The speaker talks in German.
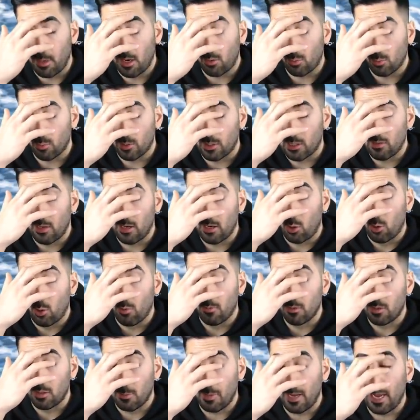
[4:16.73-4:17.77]
Und zwar gucken wir
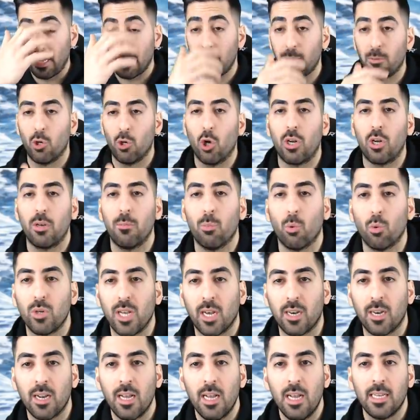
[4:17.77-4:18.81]
uns erstmal ersten Mal Login-Boni an.
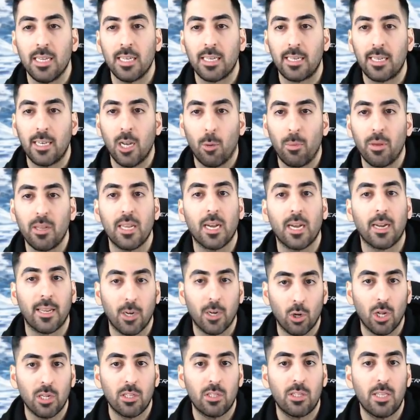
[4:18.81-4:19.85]
Ich glaube, ja genau,
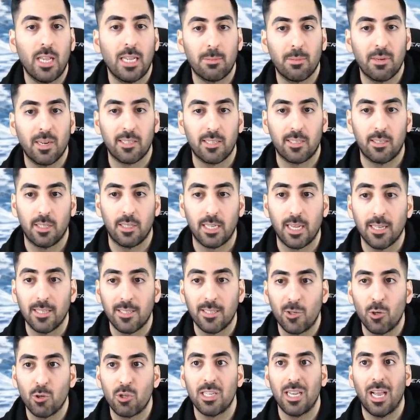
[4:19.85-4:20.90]
lass uns erstmal das, die ganze
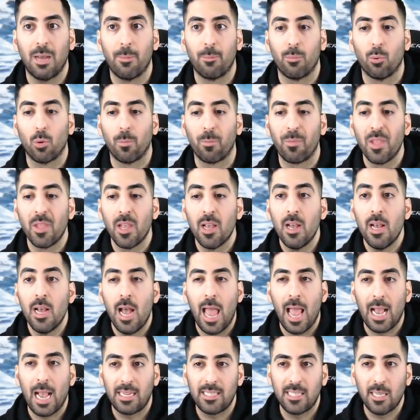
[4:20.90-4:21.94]
Schlüssel abholen.
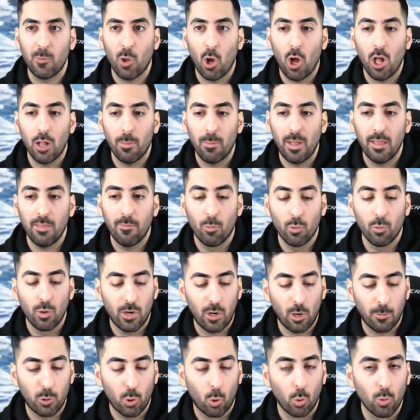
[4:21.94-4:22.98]
Accept All-Button wurde,
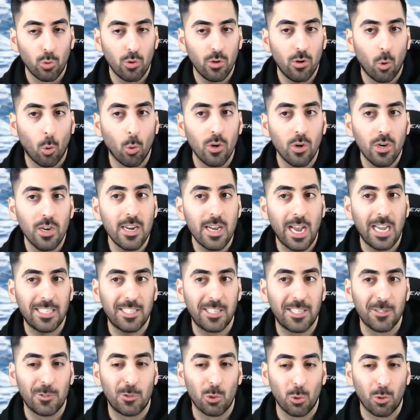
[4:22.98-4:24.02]
glaube ich, rund, unten rechts
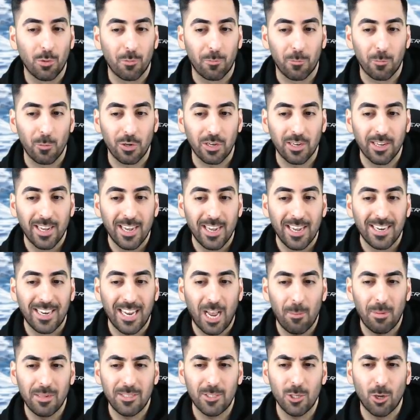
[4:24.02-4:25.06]
hinzugefügt.
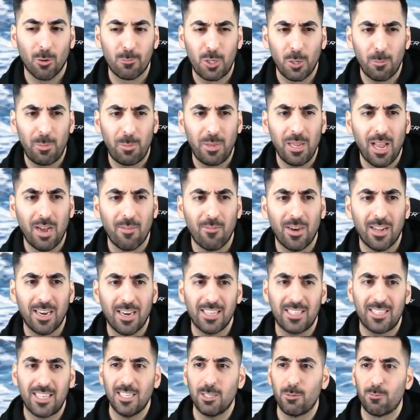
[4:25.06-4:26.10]
Damals auf JP war das
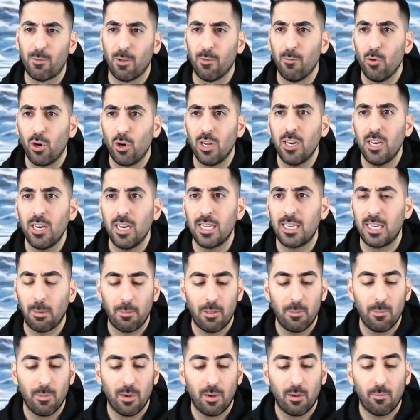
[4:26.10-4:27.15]
ganz verwirrend. Ich habe
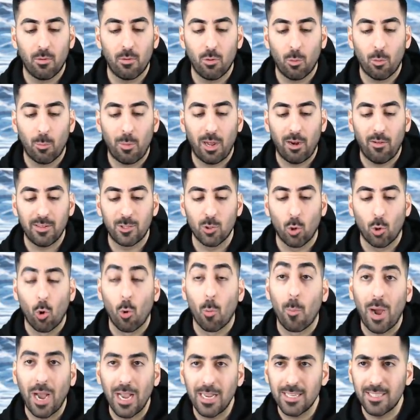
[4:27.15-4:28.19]
immer normalerweise oben
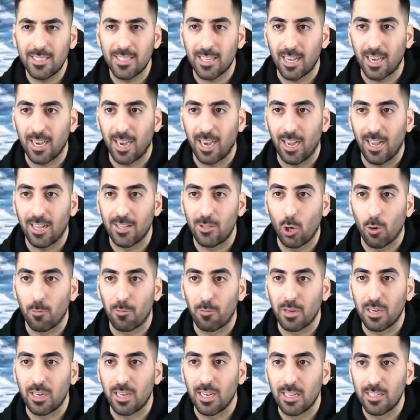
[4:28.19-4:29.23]
rechts drauf
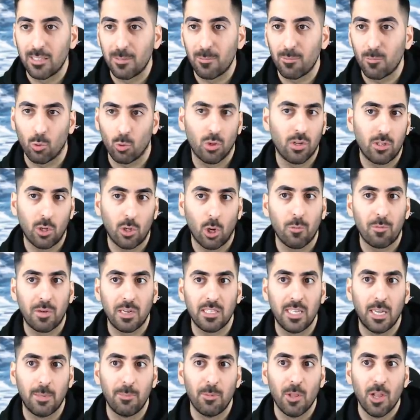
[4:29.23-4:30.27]
geklickt oder drauf
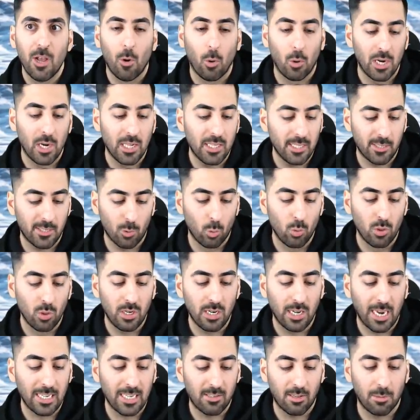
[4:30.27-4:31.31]
getippt. Und jetzt ist unten
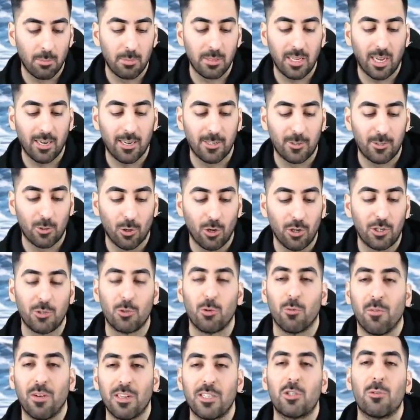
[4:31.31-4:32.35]
rechts, wenn mich alles täuscht. So
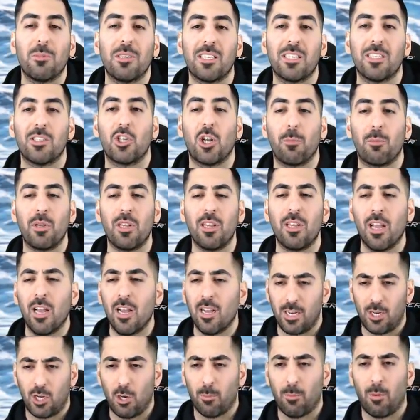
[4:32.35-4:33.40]
war es zumindest in JP.
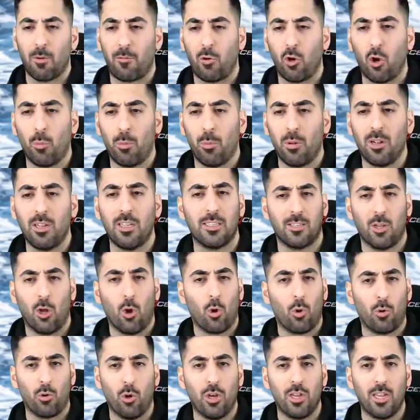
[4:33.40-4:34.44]
Ich glaube, auf Global ist auch
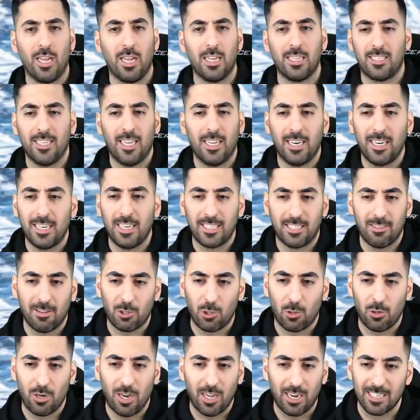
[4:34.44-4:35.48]
neu. Es sei denn, es war
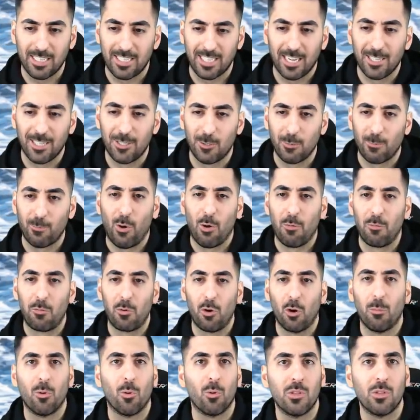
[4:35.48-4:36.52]
schon lange Zeit zuvor auf
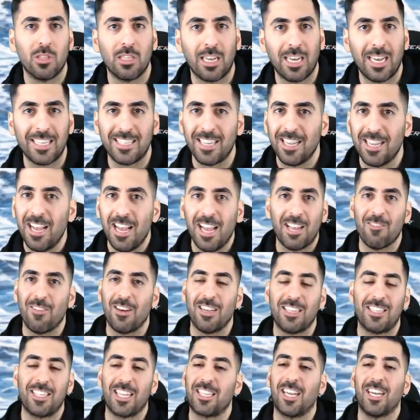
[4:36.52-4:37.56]
Global unten rechts. Ich
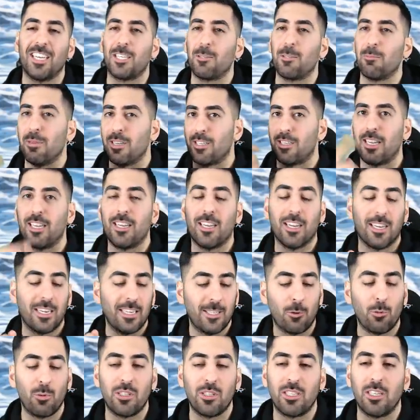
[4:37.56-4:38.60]
weiß gerade gar nicht mehr. Ich gehe da
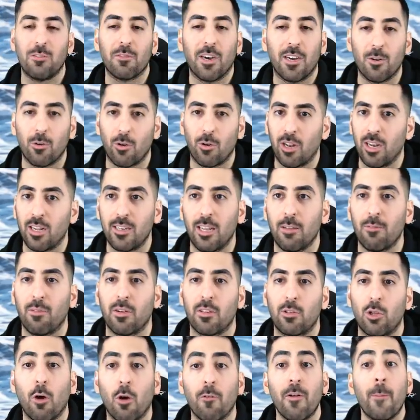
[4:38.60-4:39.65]
intuitiv rein und klicke einfach
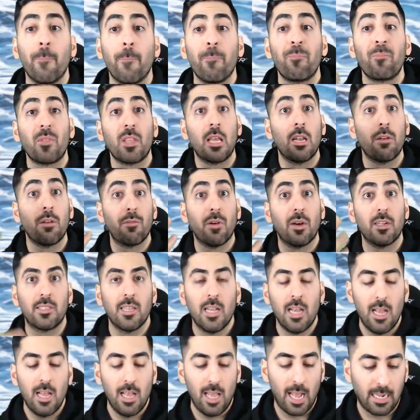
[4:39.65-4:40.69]
drauf. Jedenfalls,
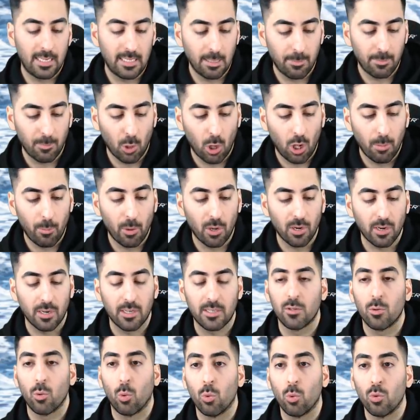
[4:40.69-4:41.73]
Except All Botness
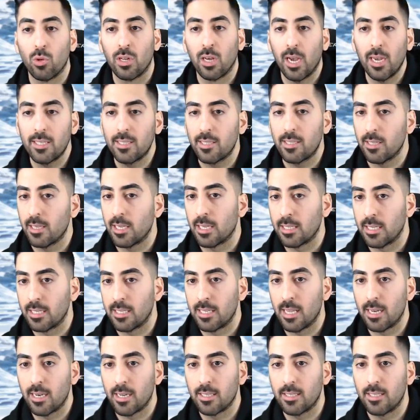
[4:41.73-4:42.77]
sind unten rechts. Ihr,
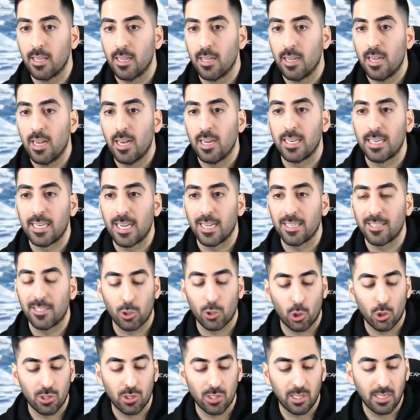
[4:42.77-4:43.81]
seht es, die ganze
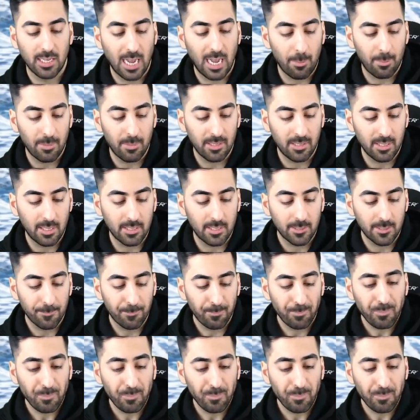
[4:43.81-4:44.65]
Schüssel gab es jetzt.